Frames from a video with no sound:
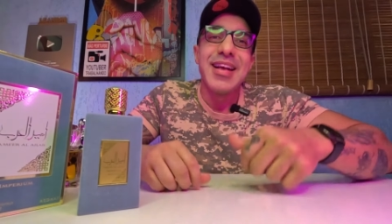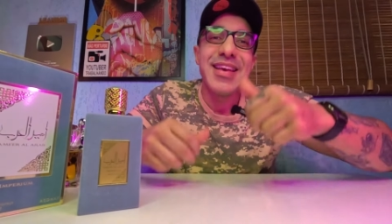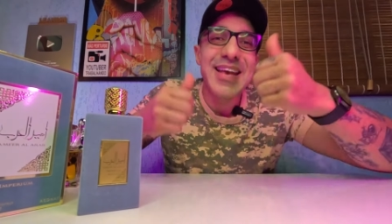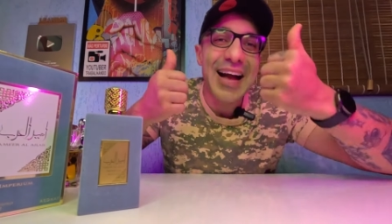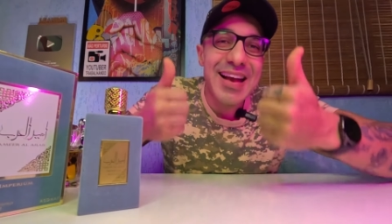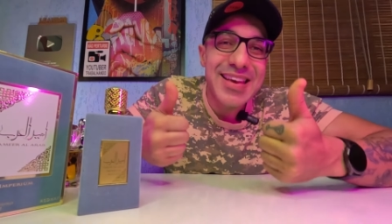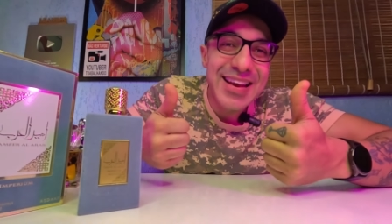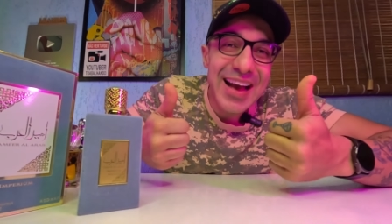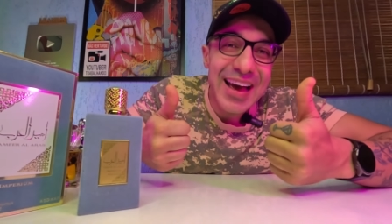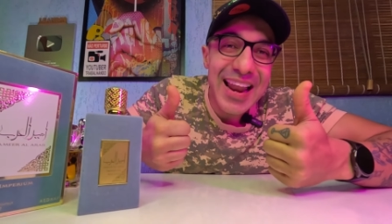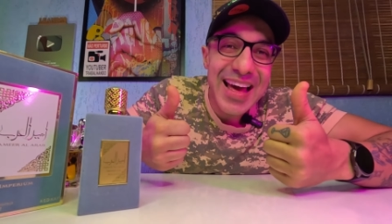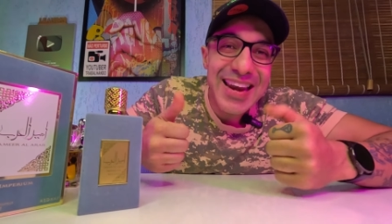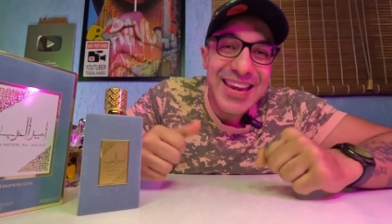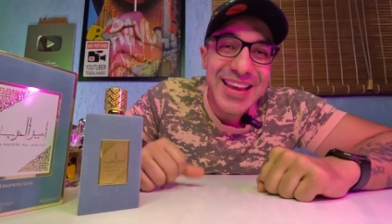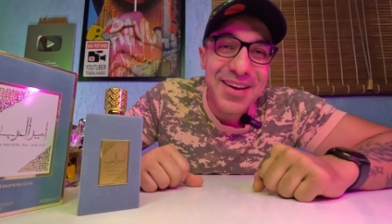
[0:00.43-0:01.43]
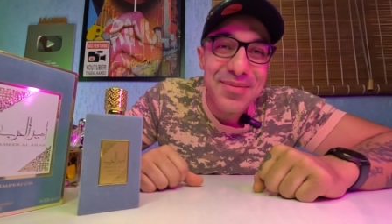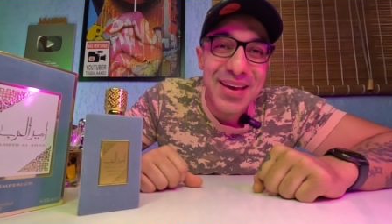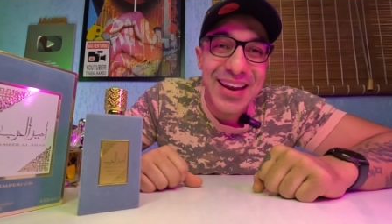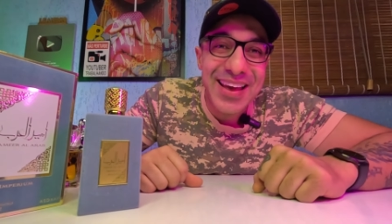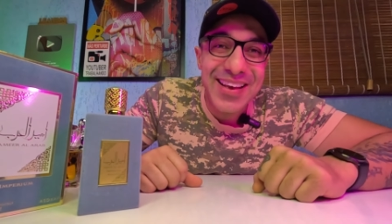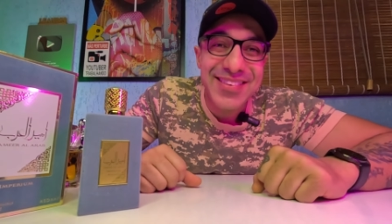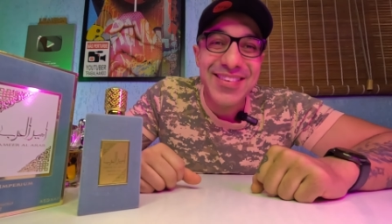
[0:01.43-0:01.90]
E aí, galerinha,
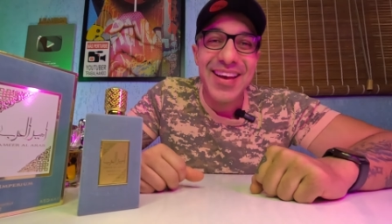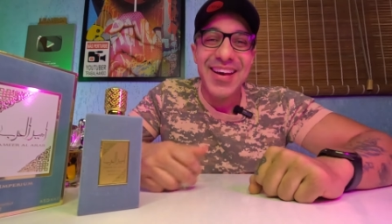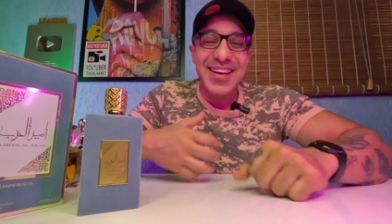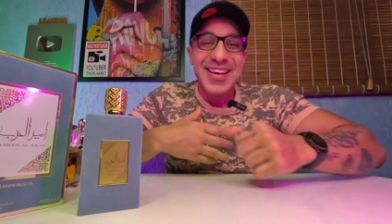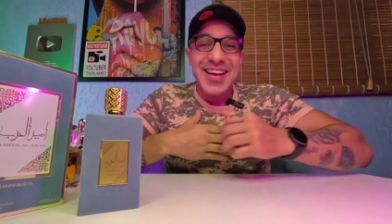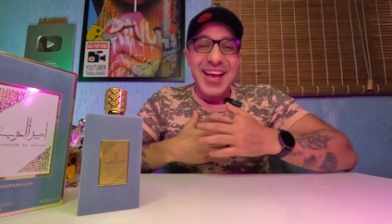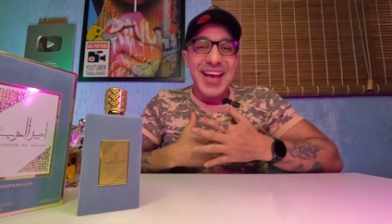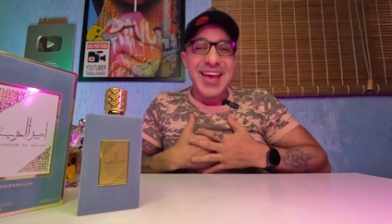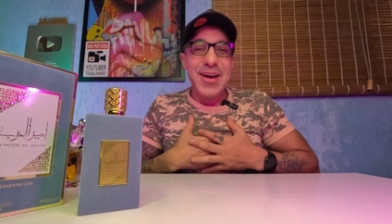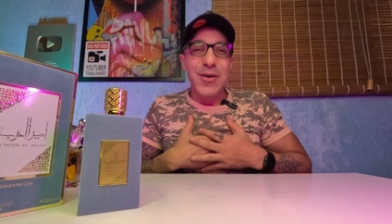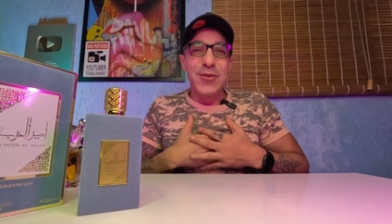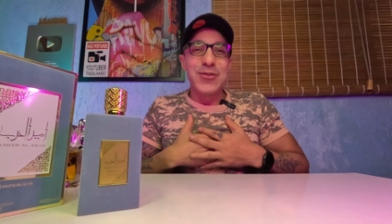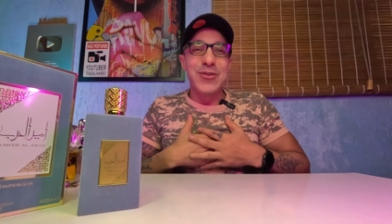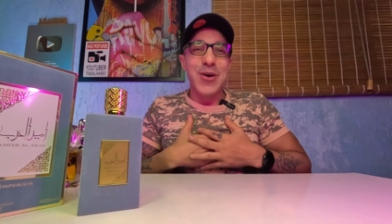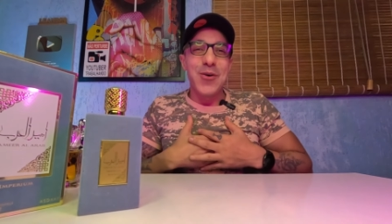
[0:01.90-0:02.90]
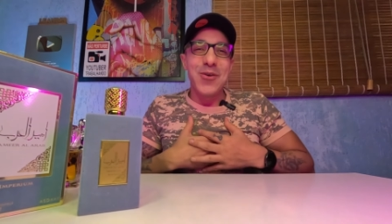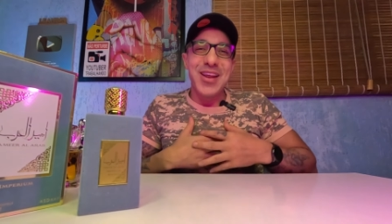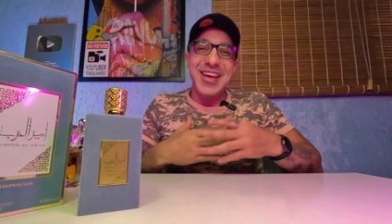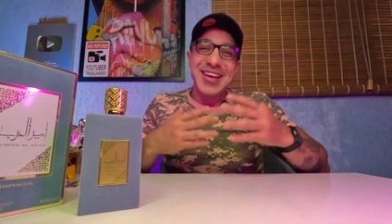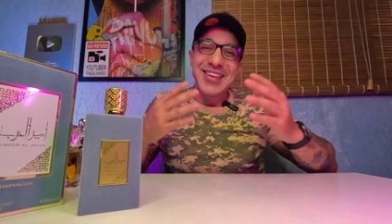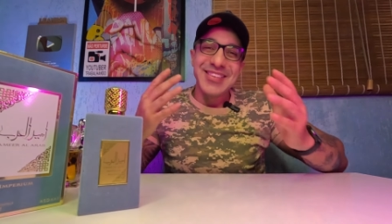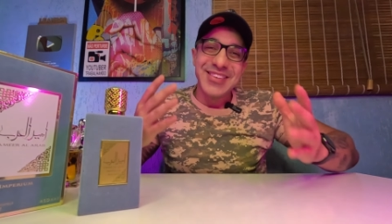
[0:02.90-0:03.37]
beleza? Eu sou o
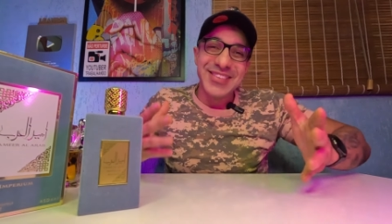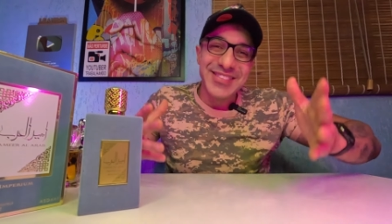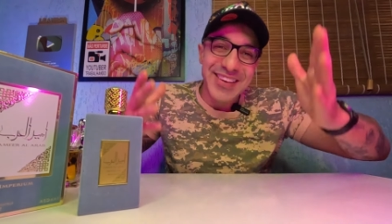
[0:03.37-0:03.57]
Leandro,